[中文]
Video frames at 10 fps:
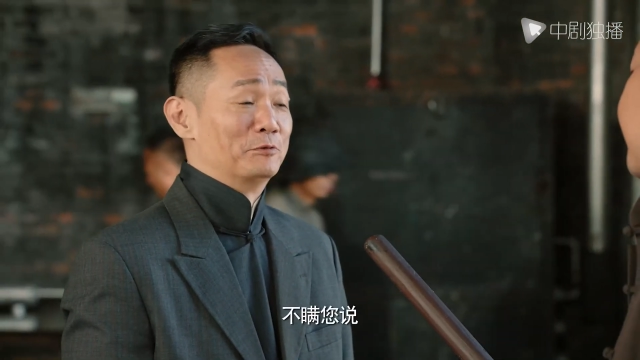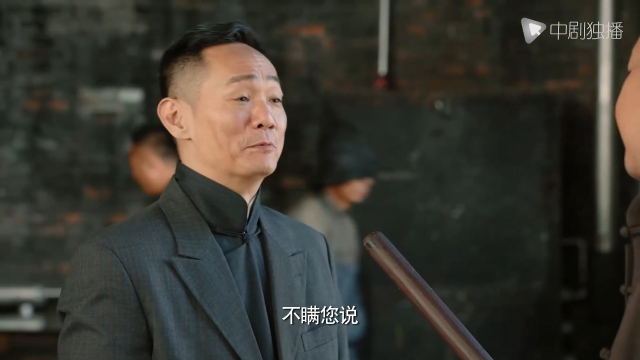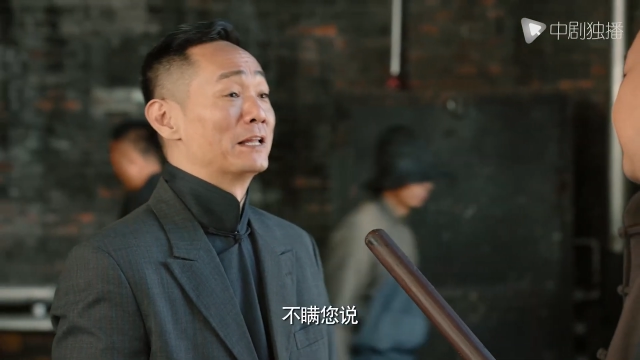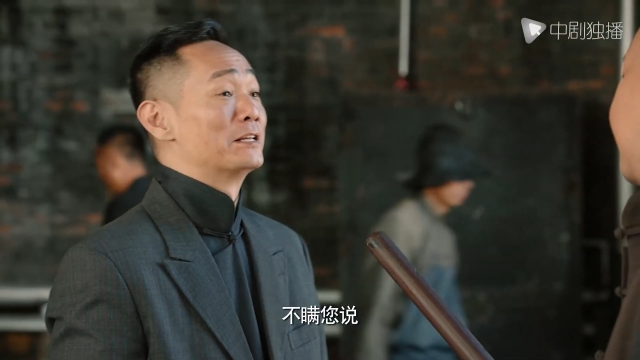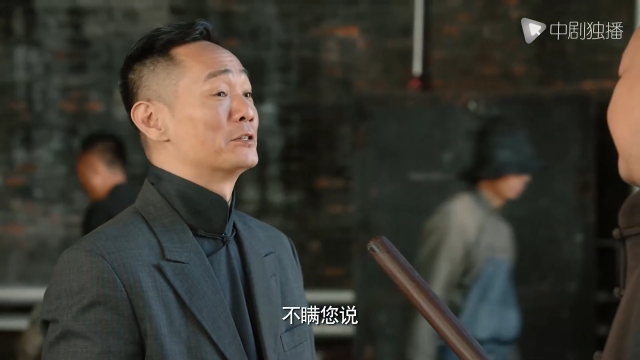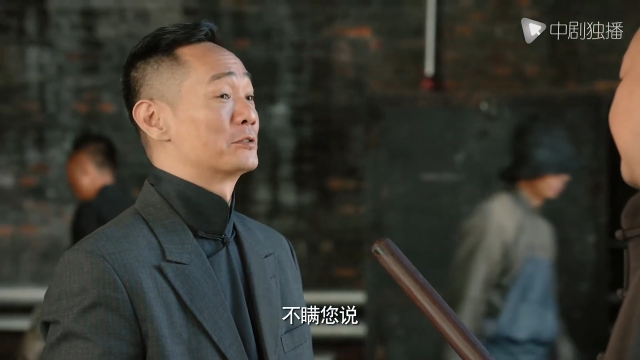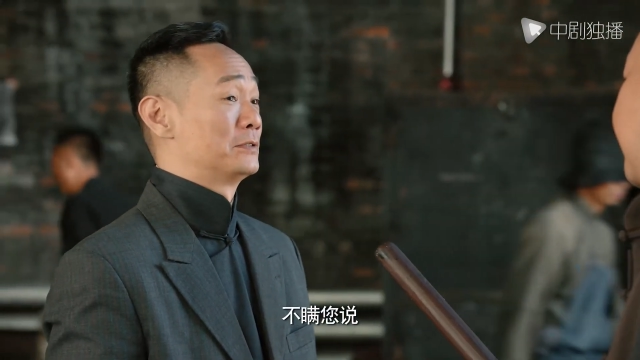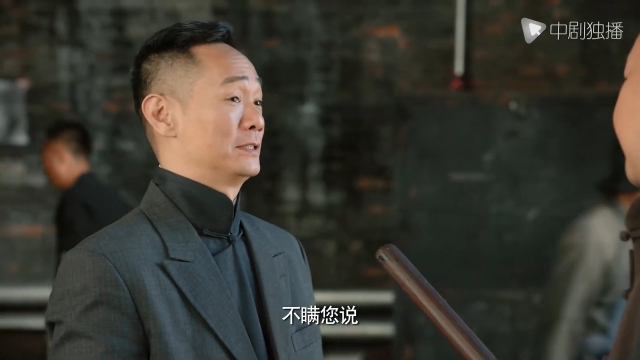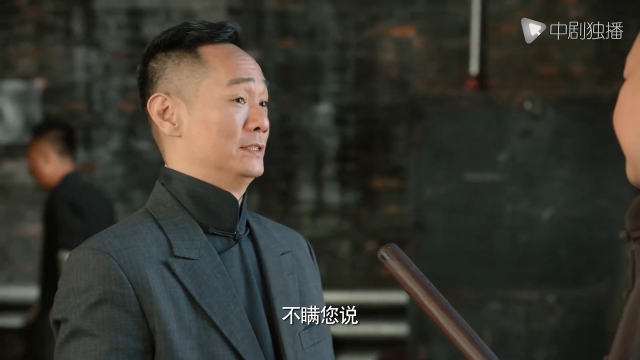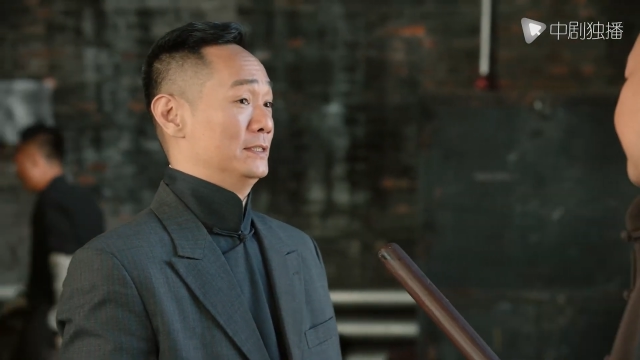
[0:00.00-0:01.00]
不瞒您
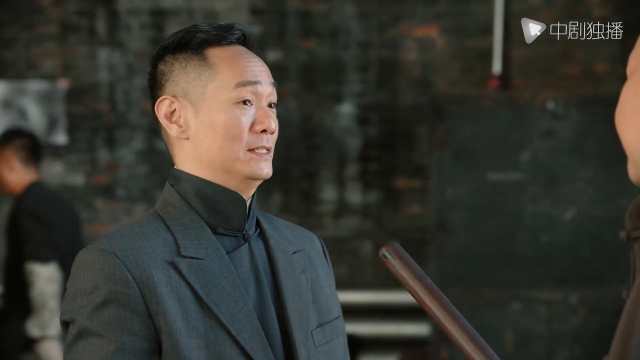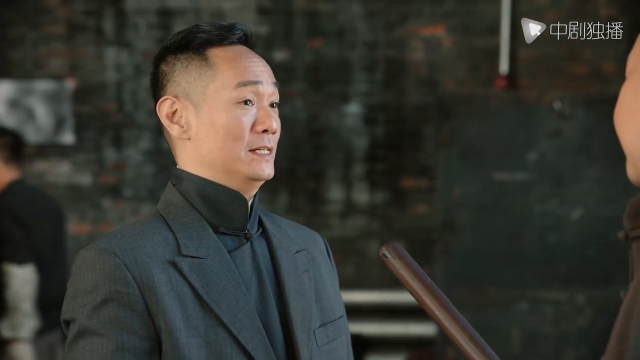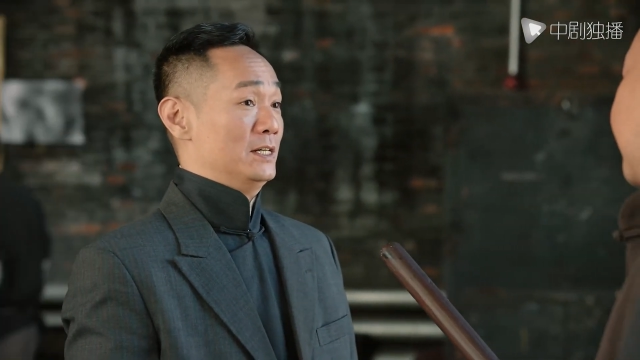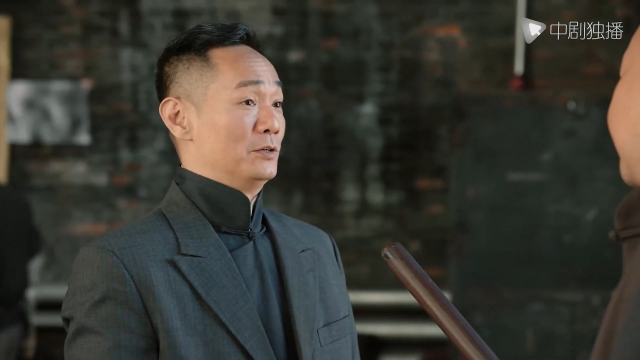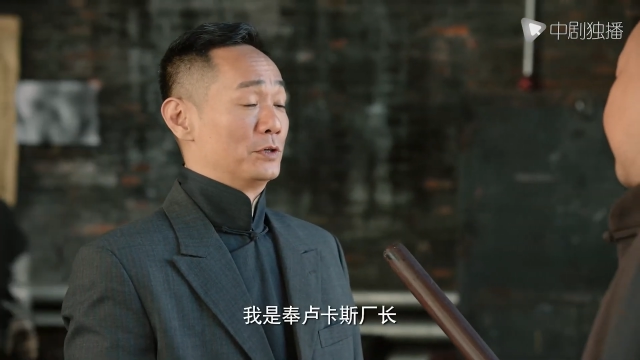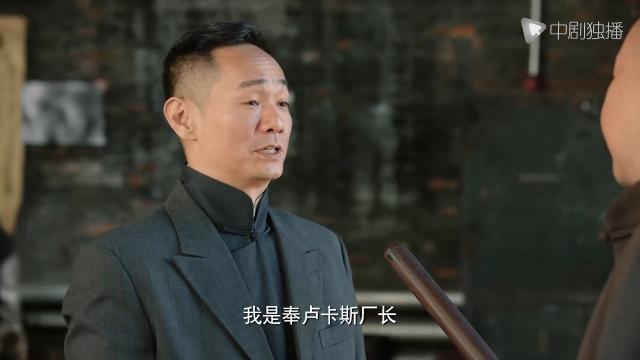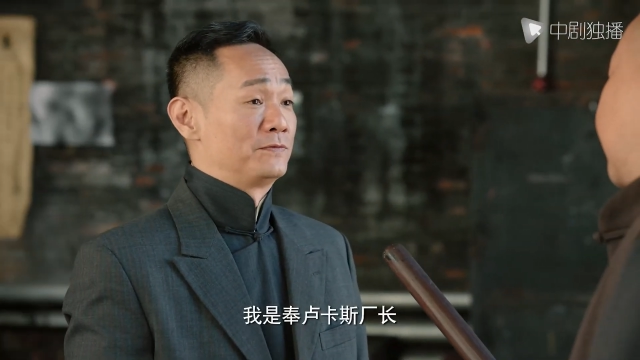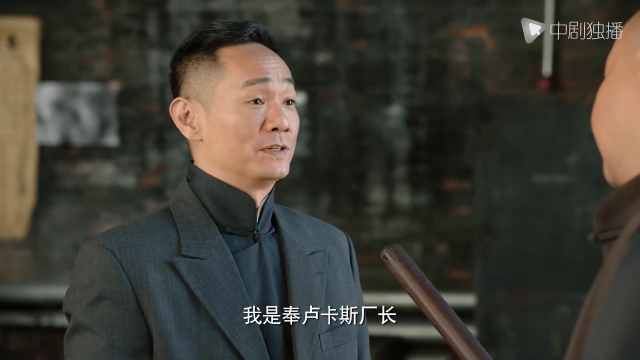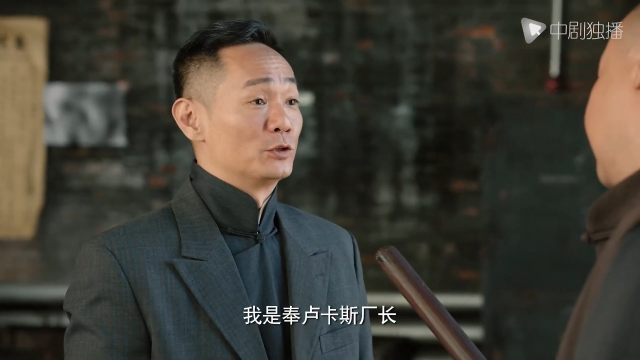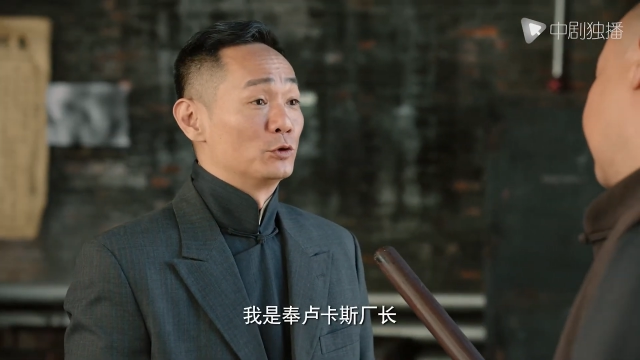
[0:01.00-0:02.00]
说，我
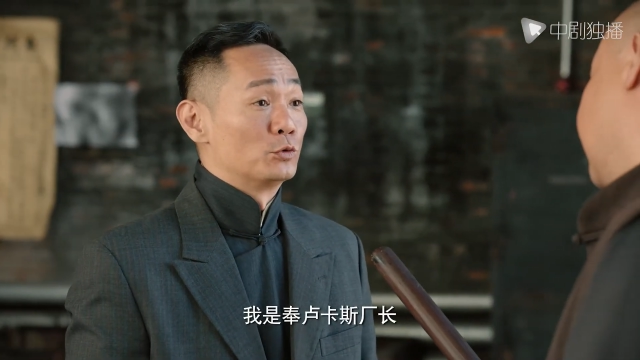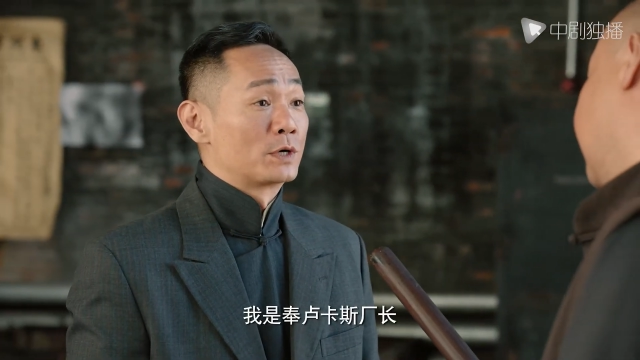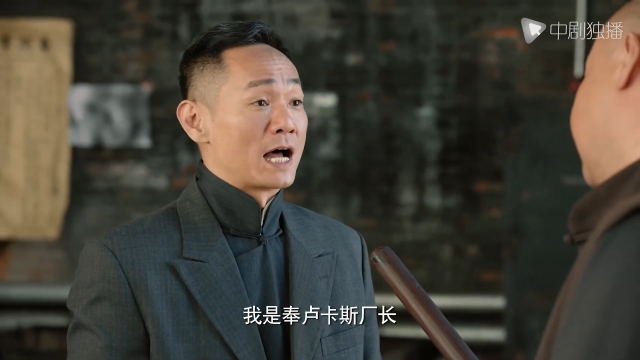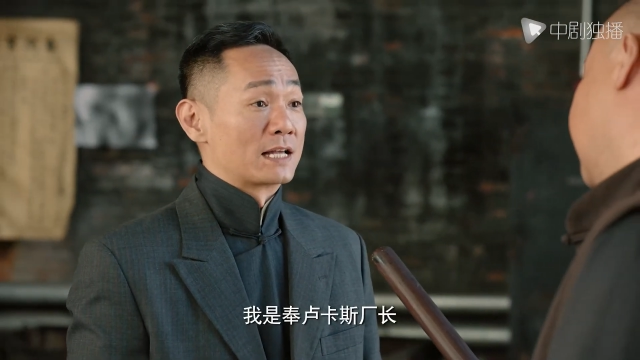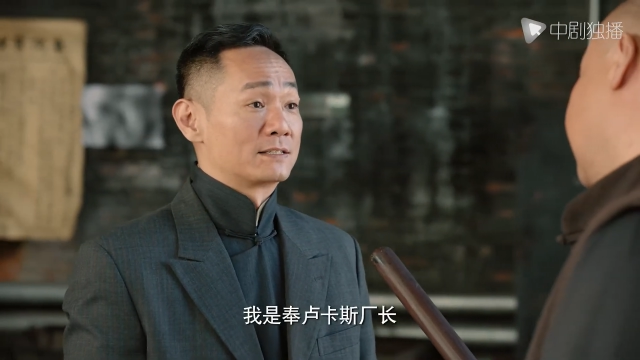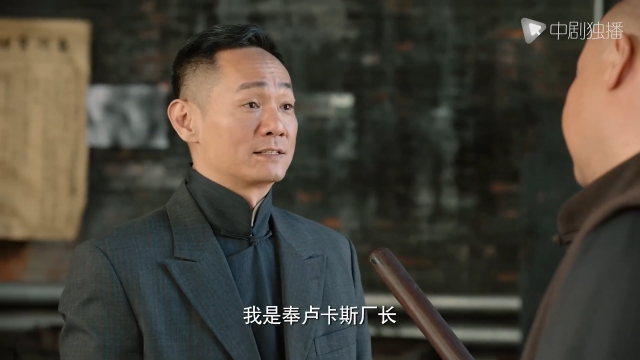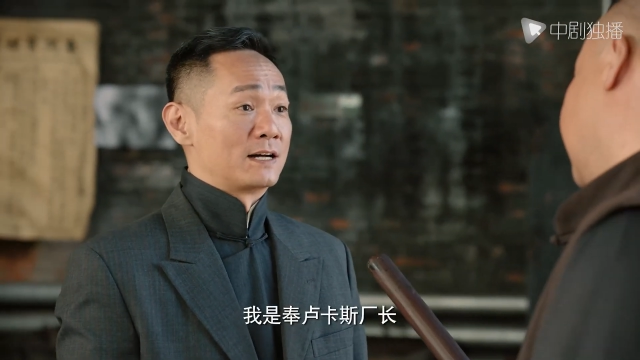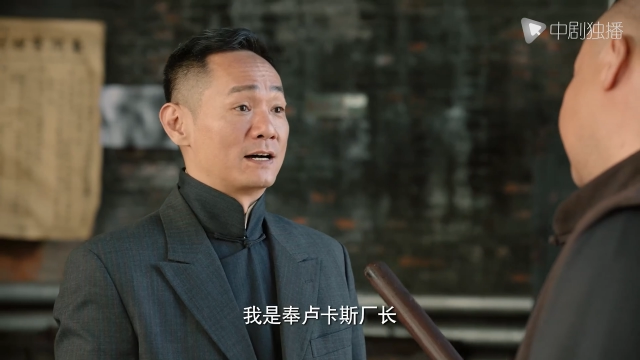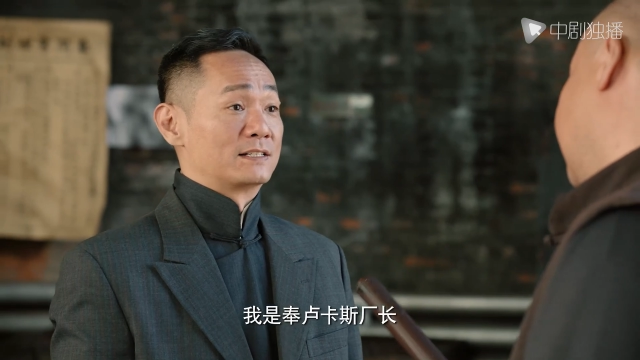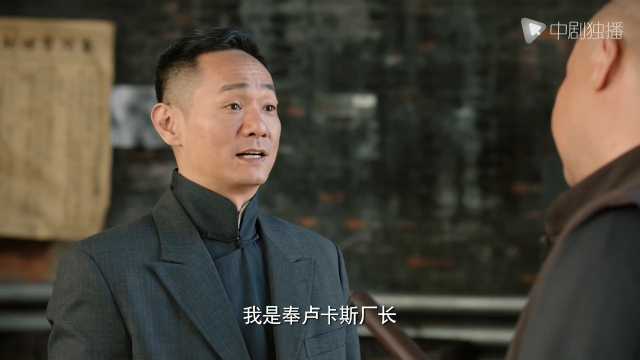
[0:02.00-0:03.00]
是奉卢卡斯
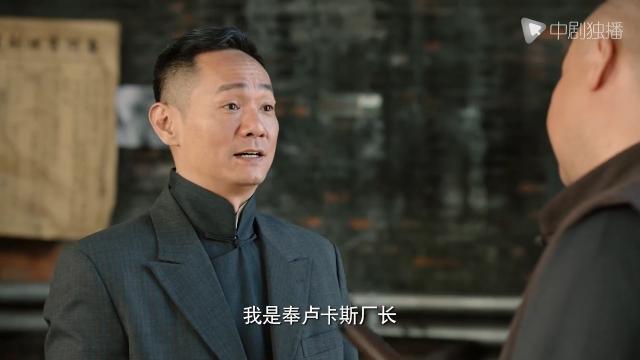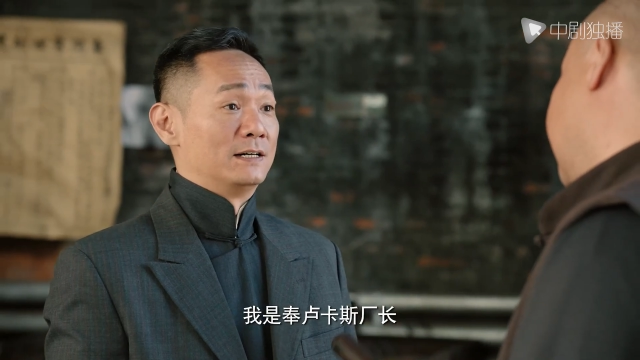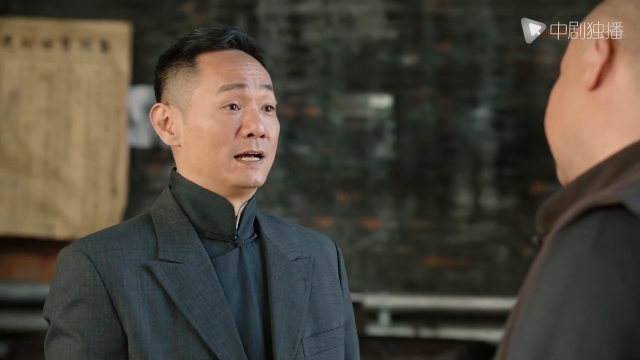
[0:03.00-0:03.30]
厂长，